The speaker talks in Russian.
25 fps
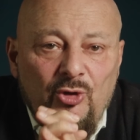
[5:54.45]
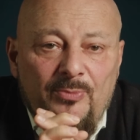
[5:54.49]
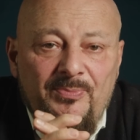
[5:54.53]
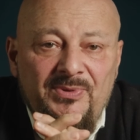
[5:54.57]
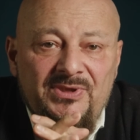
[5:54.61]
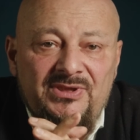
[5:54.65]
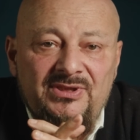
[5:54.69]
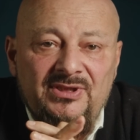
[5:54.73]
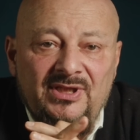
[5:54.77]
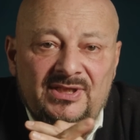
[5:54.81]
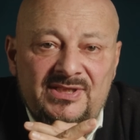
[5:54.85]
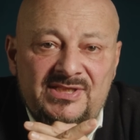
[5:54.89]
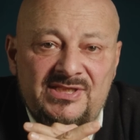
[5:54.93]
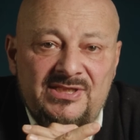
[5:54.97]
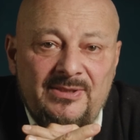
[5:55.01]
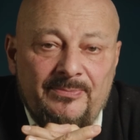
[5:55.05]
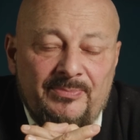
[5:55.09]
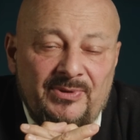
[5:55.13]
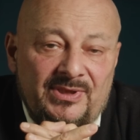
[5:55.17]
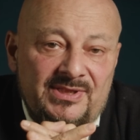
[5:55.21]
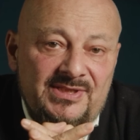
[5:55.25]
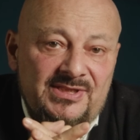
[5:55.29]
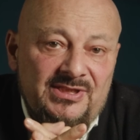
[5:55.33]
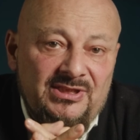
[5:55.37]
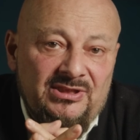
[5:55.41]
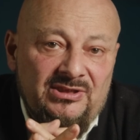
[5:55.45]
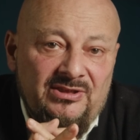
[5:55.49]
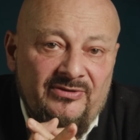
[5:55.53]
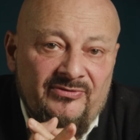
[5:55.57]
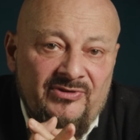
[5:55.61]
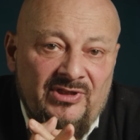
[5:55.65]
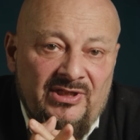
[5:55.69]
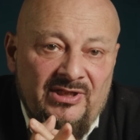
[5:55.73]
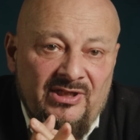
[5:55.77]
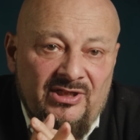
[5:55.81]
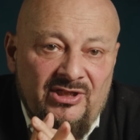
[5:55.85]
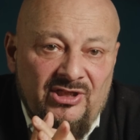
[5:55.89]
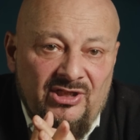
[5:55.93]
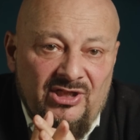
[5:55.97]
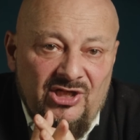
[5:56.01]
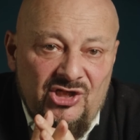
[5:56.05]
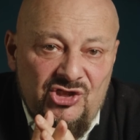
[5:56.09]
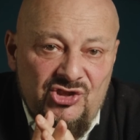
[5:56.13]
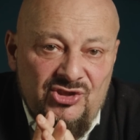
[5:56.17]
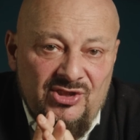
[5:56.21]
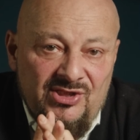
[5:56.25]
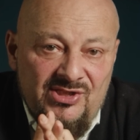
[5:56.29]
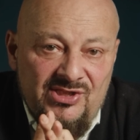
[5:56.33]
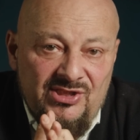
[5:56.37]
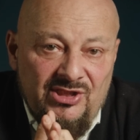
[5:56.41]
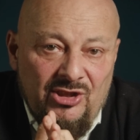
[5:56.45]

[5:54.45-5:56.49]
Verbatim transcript: 15% для граждан с